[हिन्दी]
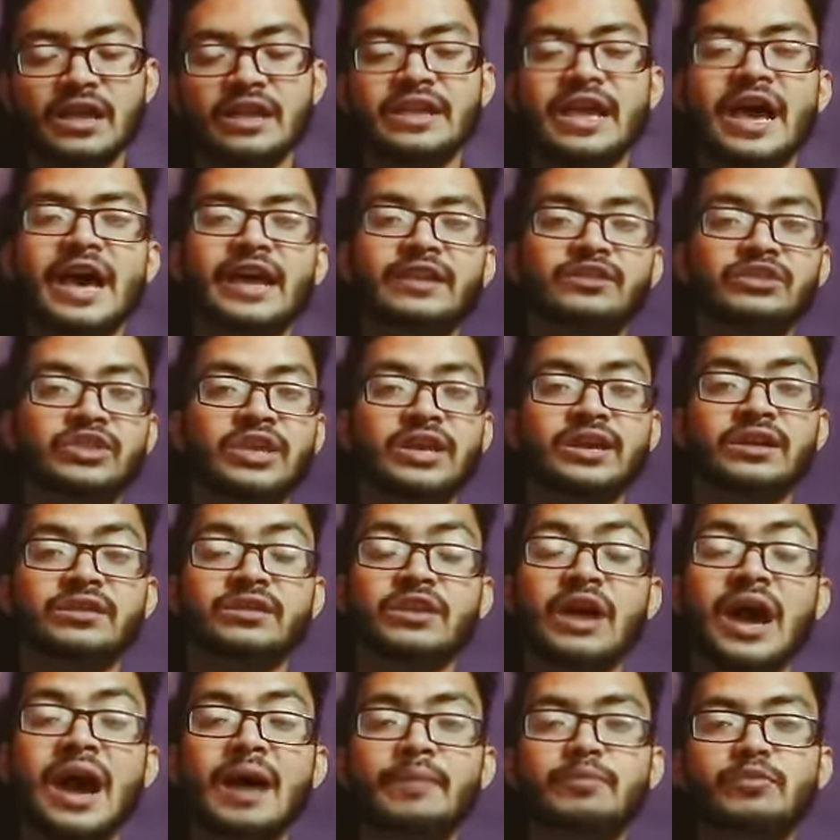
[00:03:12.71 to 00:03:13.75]
यार
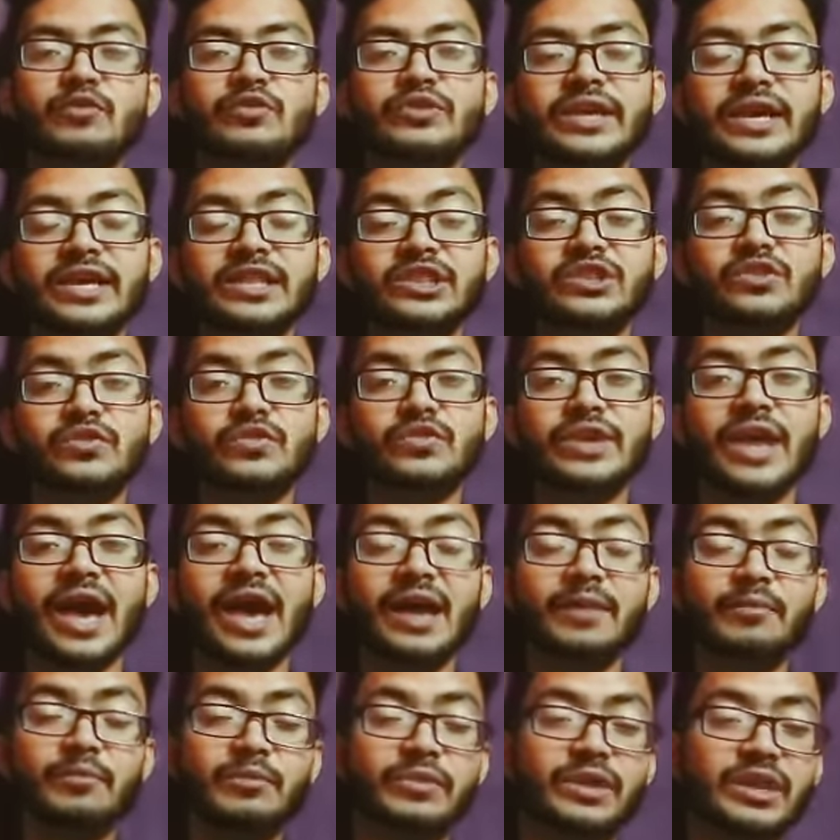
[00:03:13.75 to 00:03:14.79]
देख आप लोग कहते हो
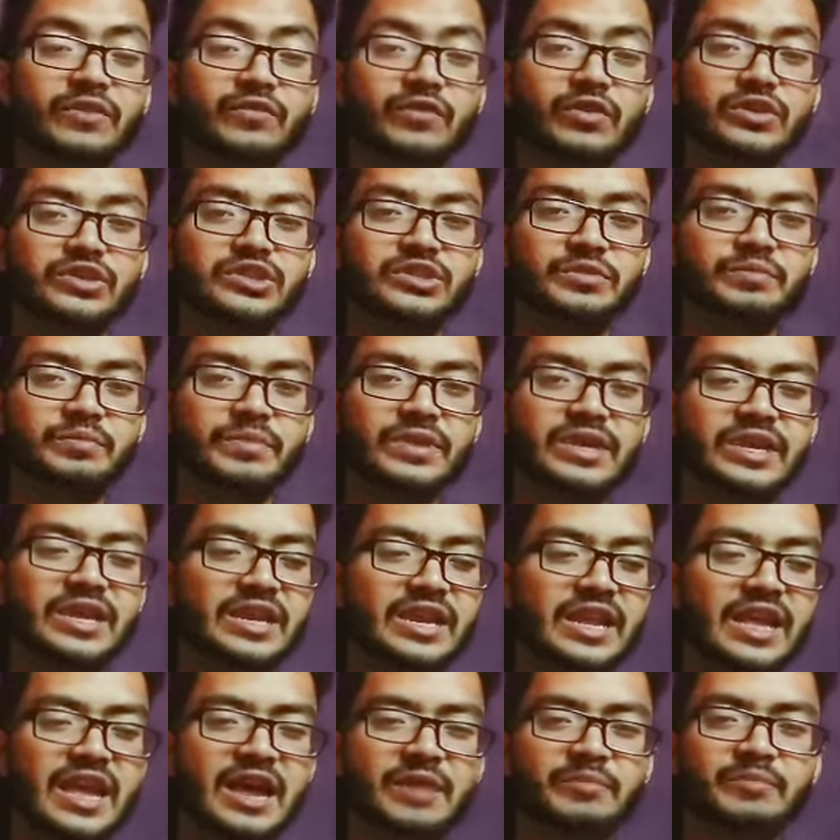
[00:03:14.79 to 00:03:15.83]
यार मेरे व्हाट्सअप में ये
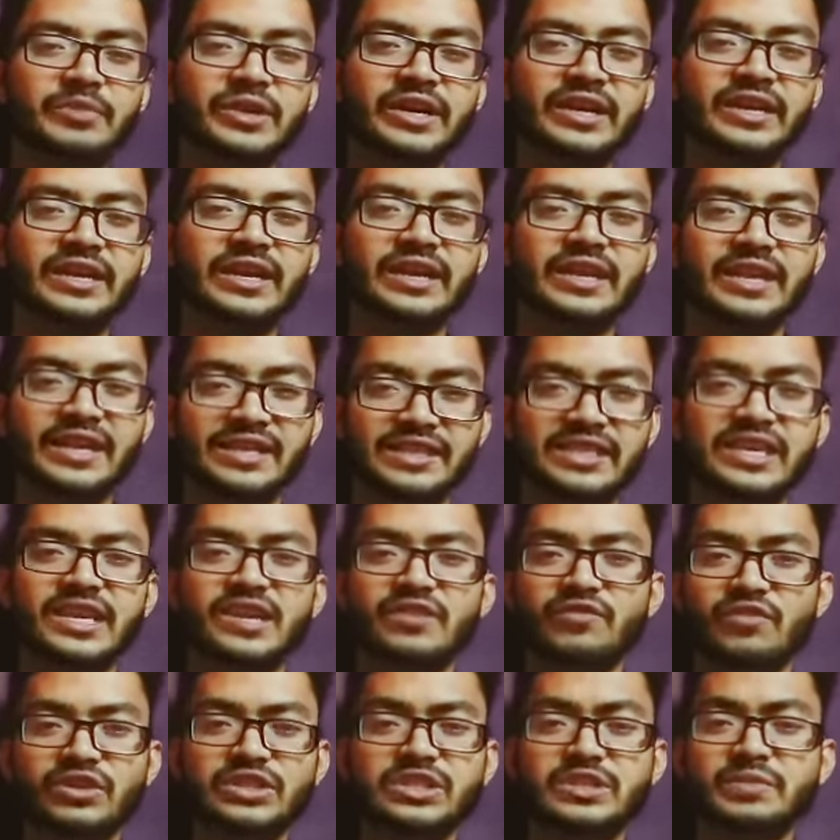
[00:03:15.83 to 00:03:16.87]
नया अपडेट है क्या तेरे
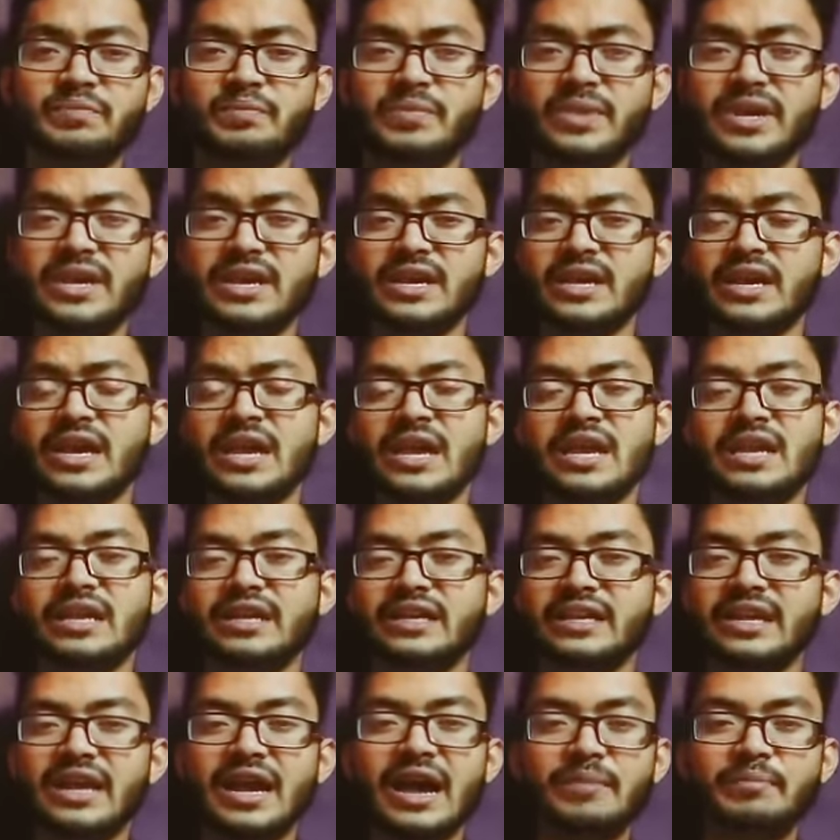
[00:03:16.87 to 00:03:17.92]
व्हाट्सअप में है
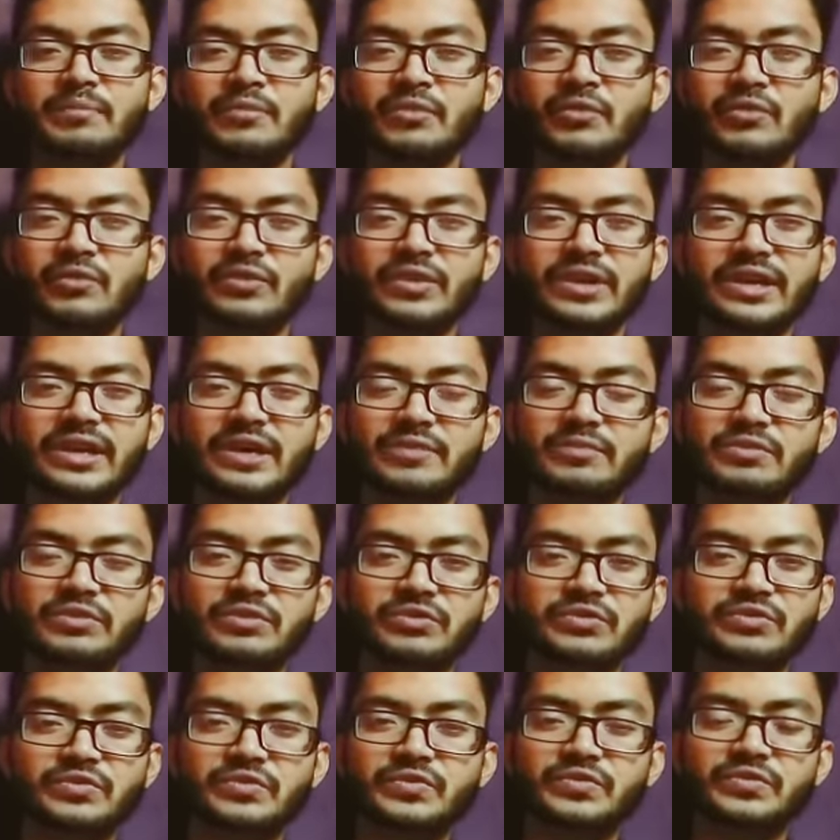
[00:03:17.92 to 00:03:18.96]
लेकिन आप लोगों ने कभी
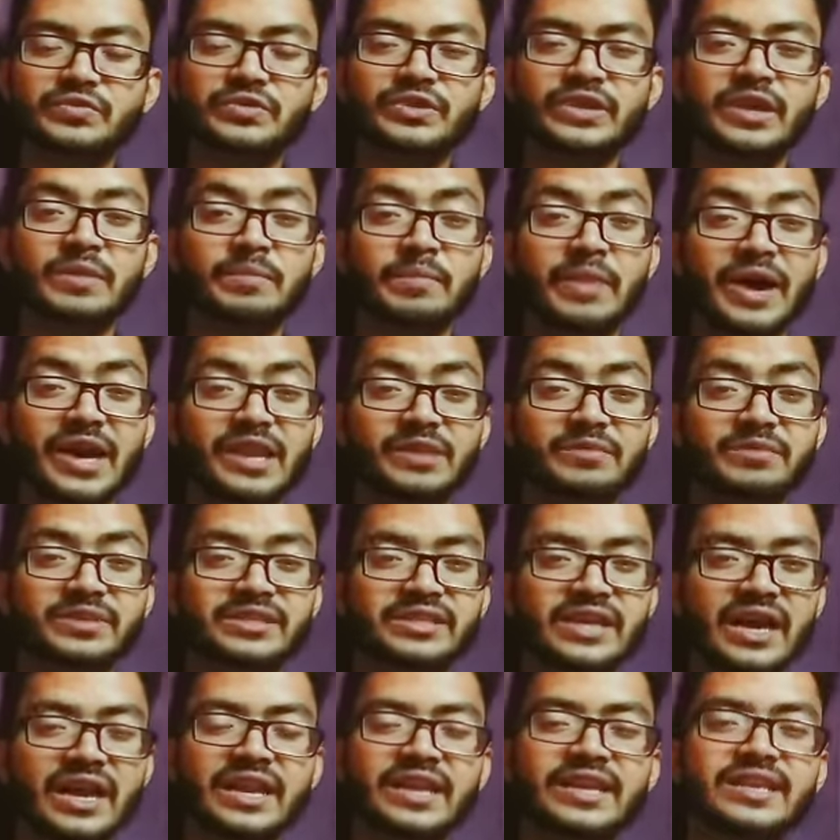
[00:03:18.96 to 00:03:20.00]
दोस्तों के बारे में
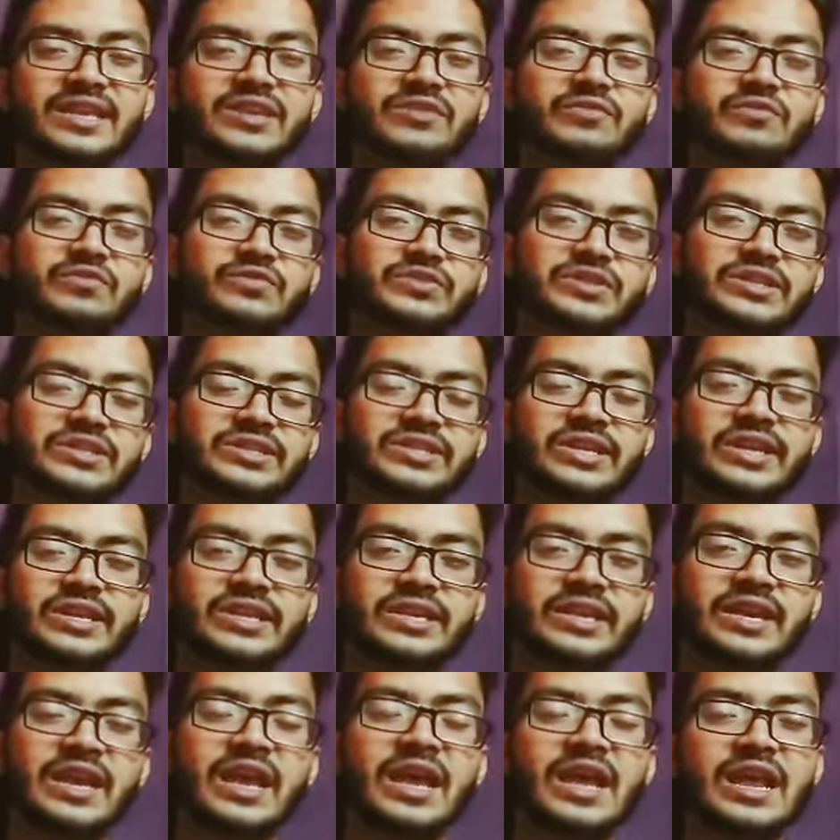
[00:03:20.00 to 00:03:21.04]
जानने की कोशिश नहीं
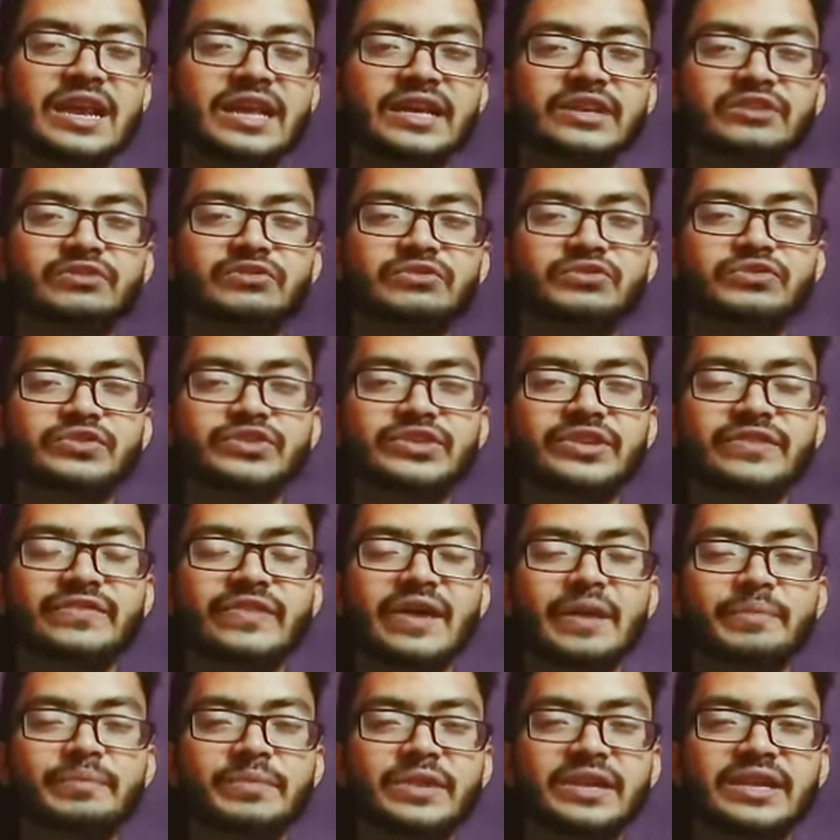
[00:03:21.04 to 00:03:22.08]
की लेकिन दोस्तों सिर्फ
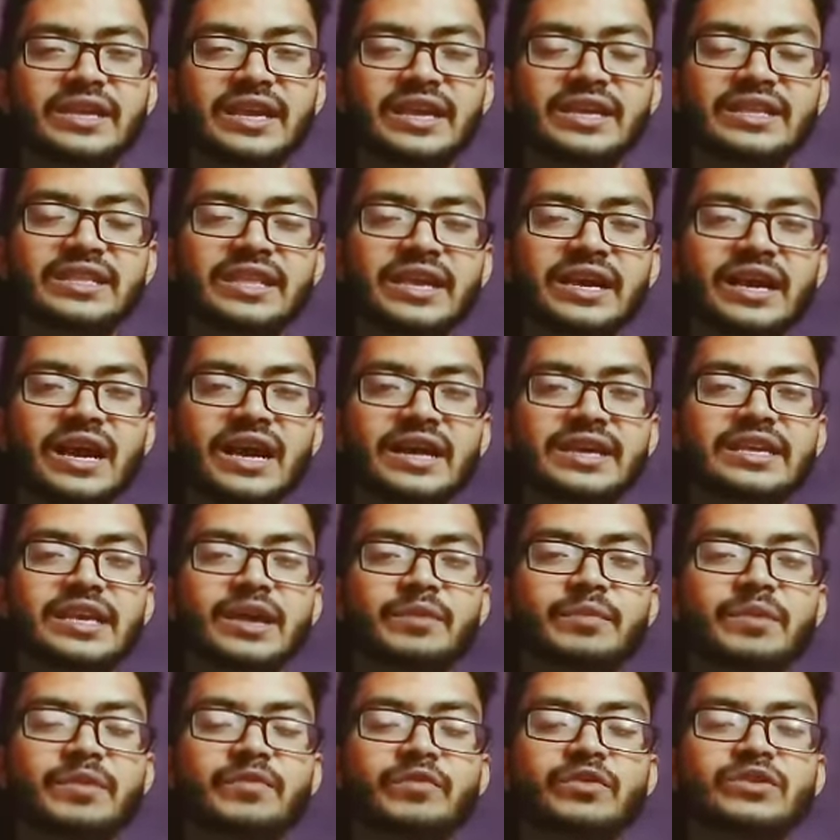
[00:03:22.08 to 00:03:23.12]
आपने यही देखा कि
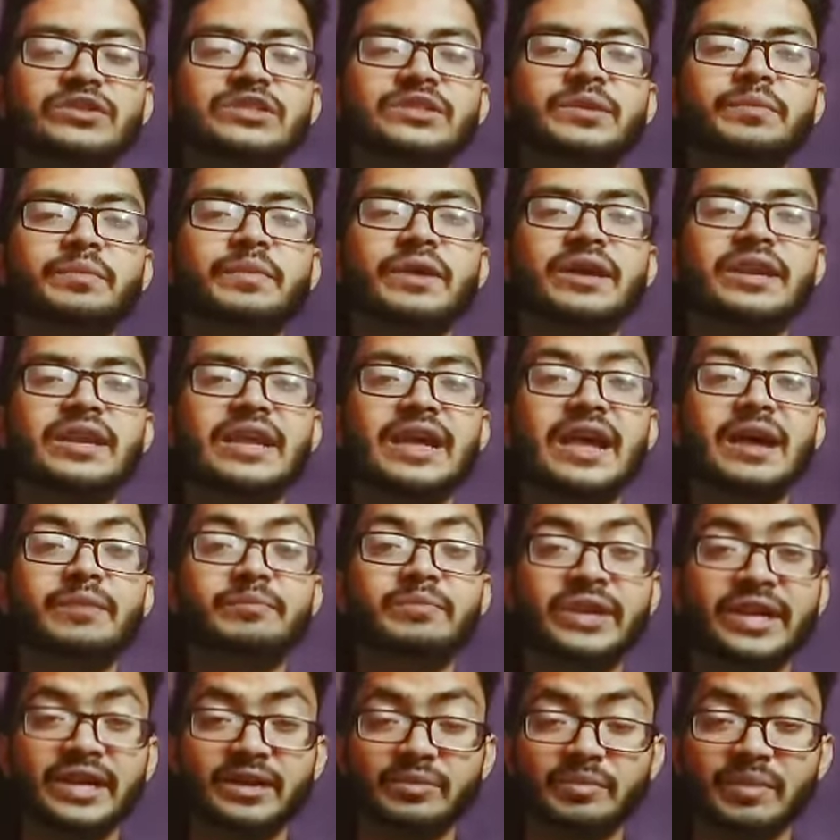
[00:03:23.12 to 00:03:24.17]
हमें व्हाट्सअप का नया
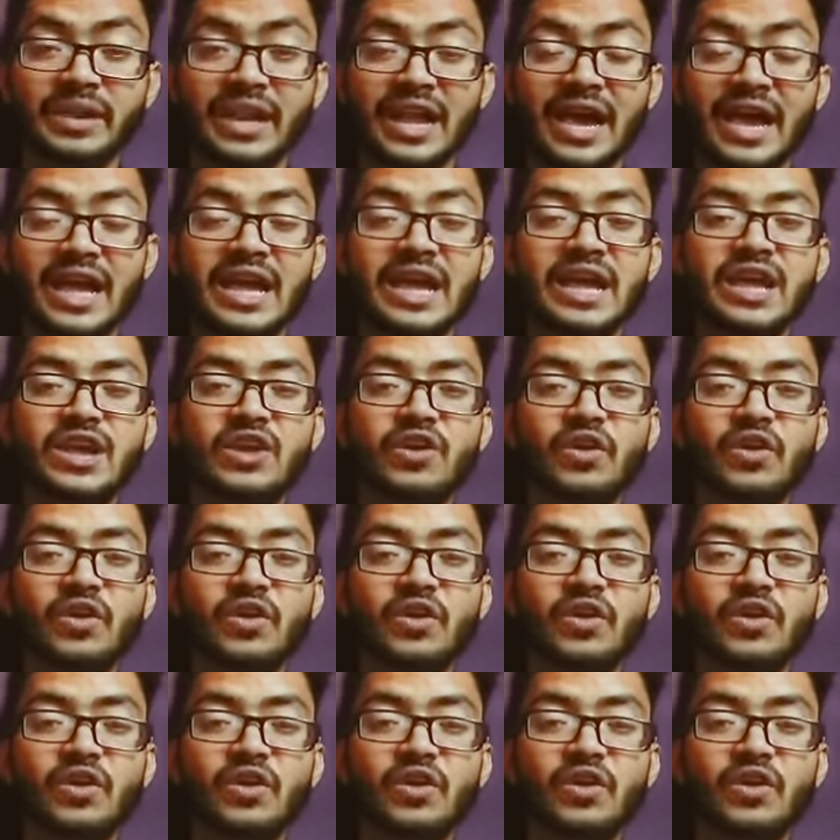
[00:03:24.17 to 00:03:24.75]
अपडेट मिला है